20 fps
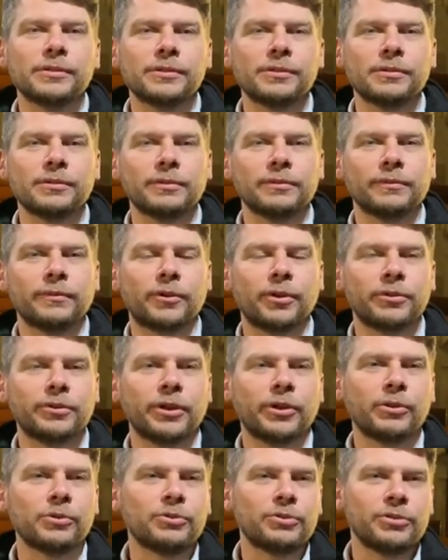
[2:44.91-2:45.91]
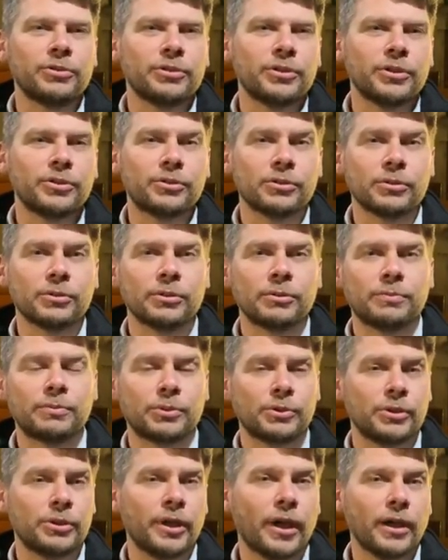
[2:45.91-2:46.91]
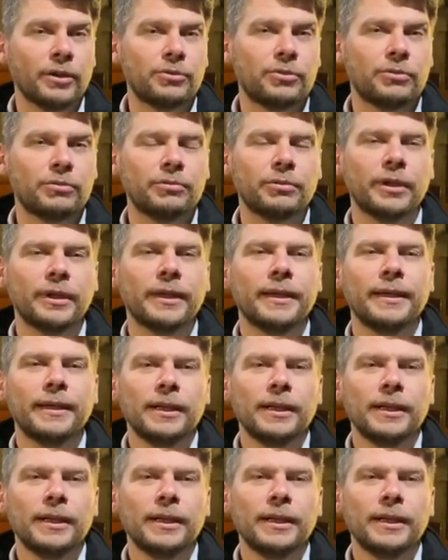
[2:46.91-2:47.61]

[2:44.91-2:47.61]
w gronie rodziny czy przyjaciół.